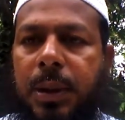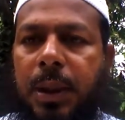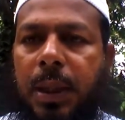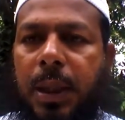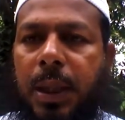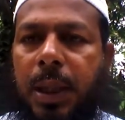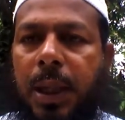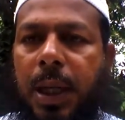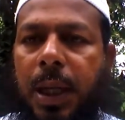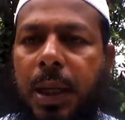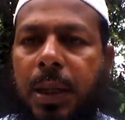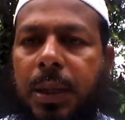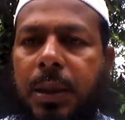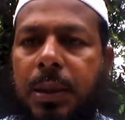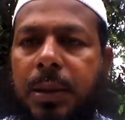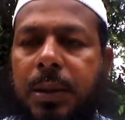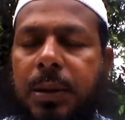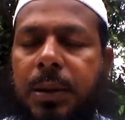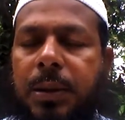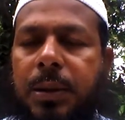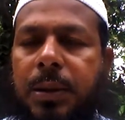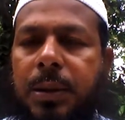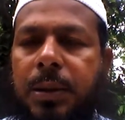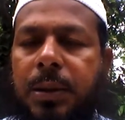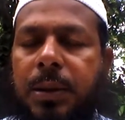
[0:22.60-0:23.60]
ஆனால்
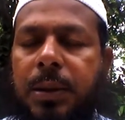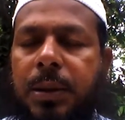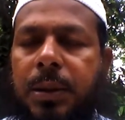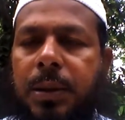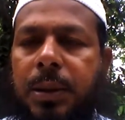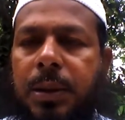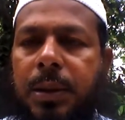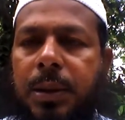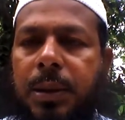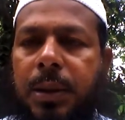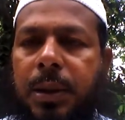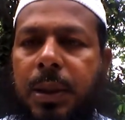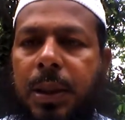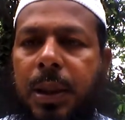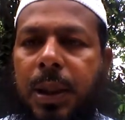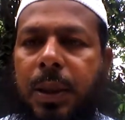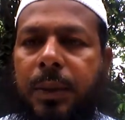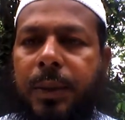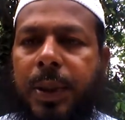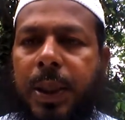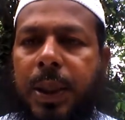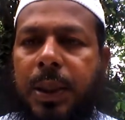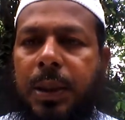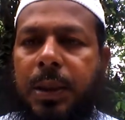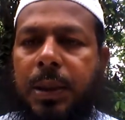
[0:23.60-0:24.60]

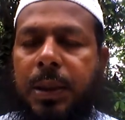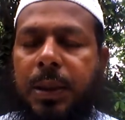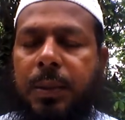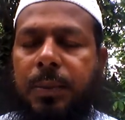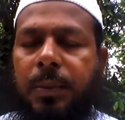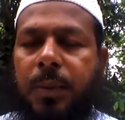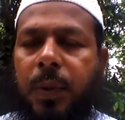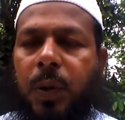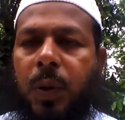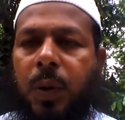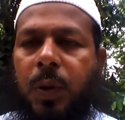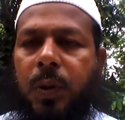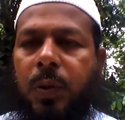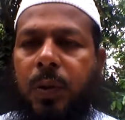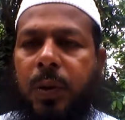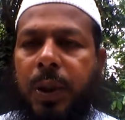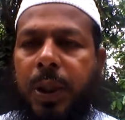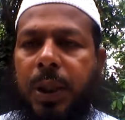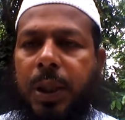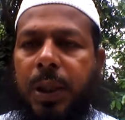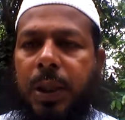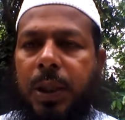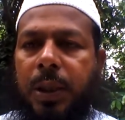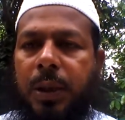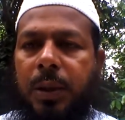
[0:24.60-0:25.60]
அவர்
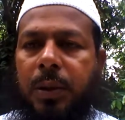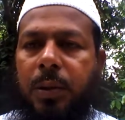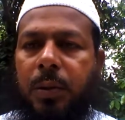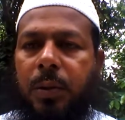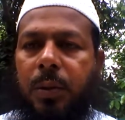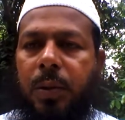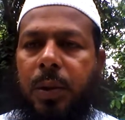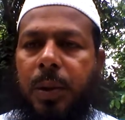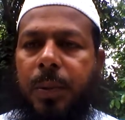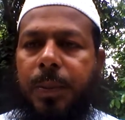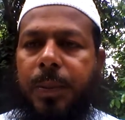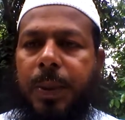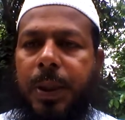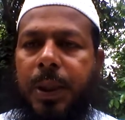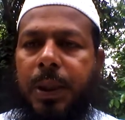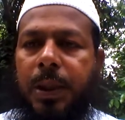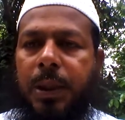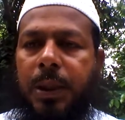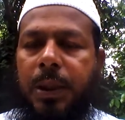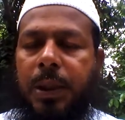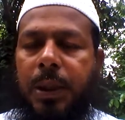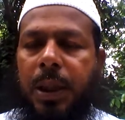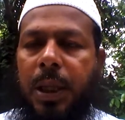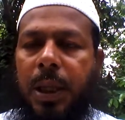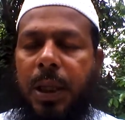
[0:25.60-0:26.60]
முழுக்குடைய குளிப்பை
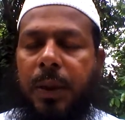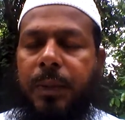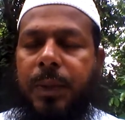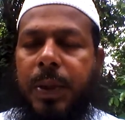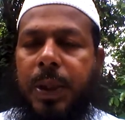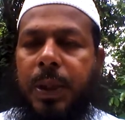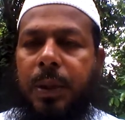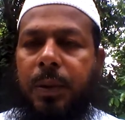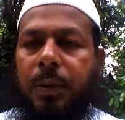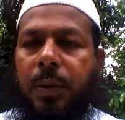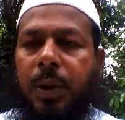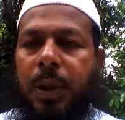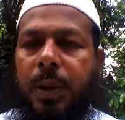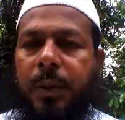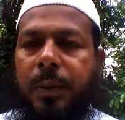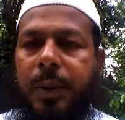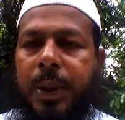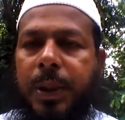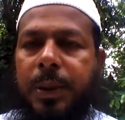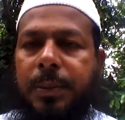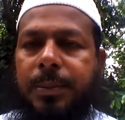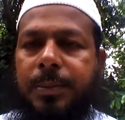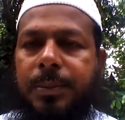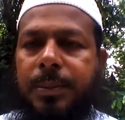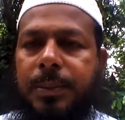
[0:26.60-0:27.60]
நிறைவேற்றி கொள்ள
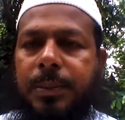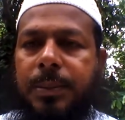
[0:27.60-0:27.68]
வேண்டும்